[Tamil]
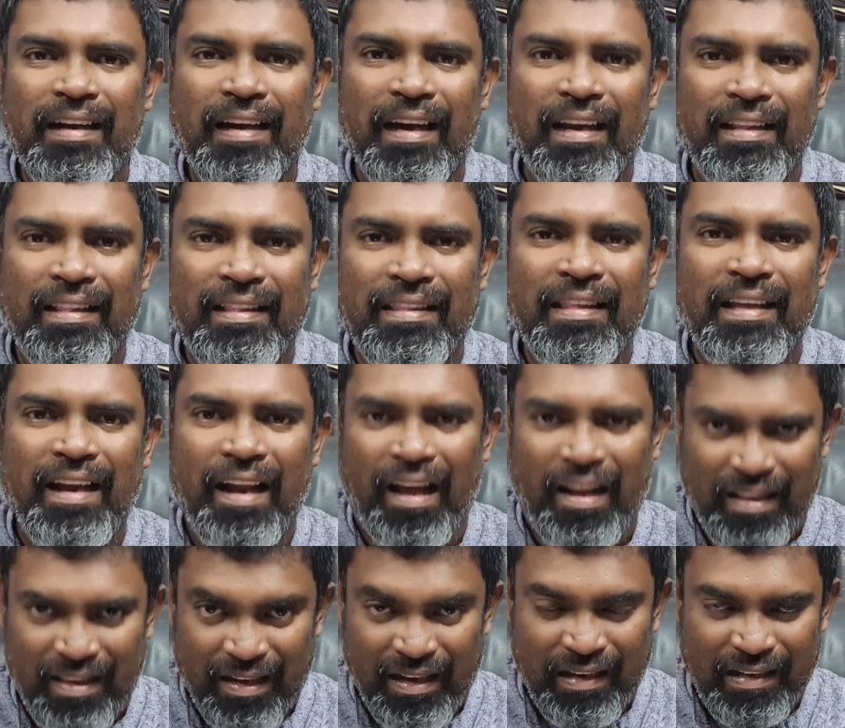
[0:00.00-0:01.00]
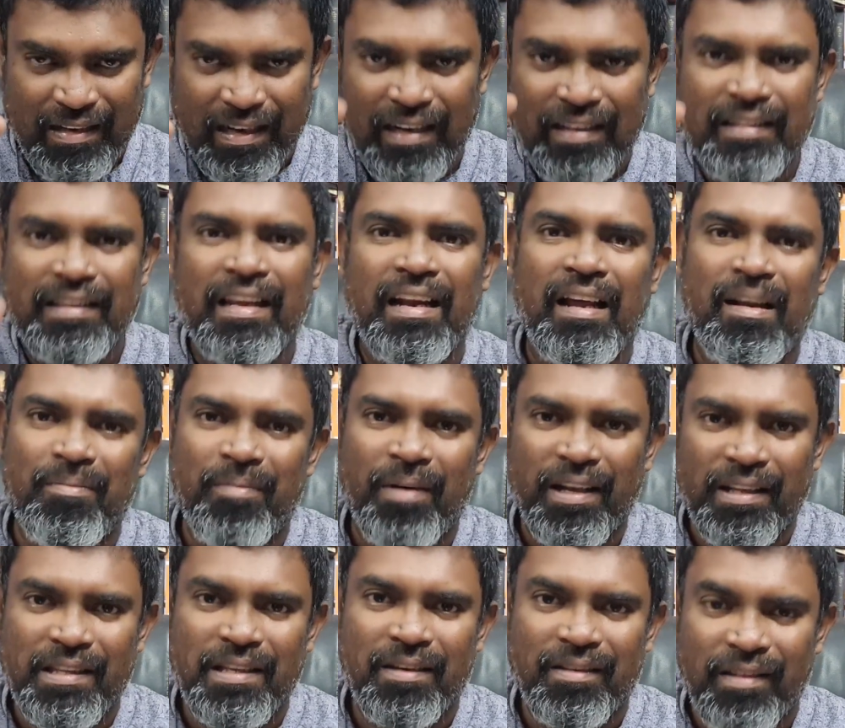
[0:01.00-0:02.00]
கர்த்தரால் தான் கர்த்தரால்
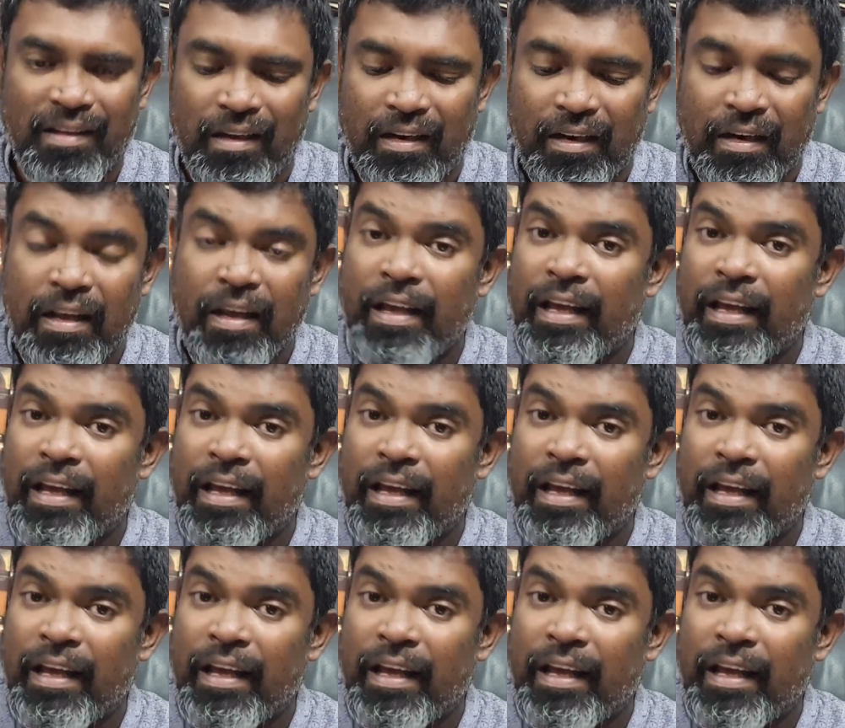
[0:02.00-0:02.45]
மாத்திரம்தான்